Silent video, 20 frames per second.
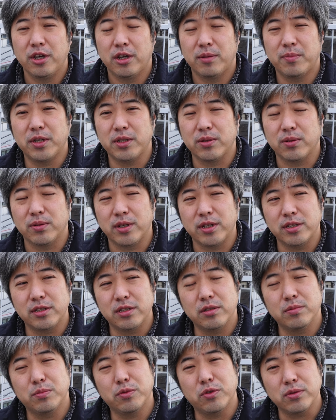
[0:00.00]
まあ、あの
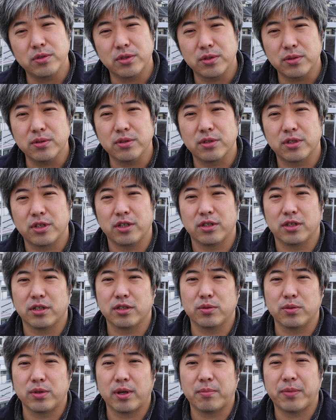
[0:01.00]
熱暴走っていうのは
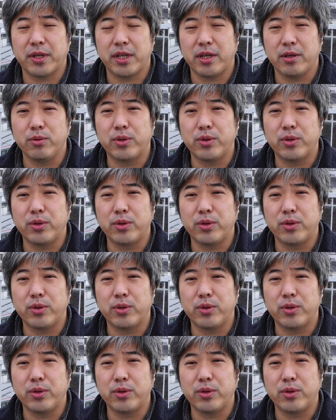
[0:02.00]
そうやっぱり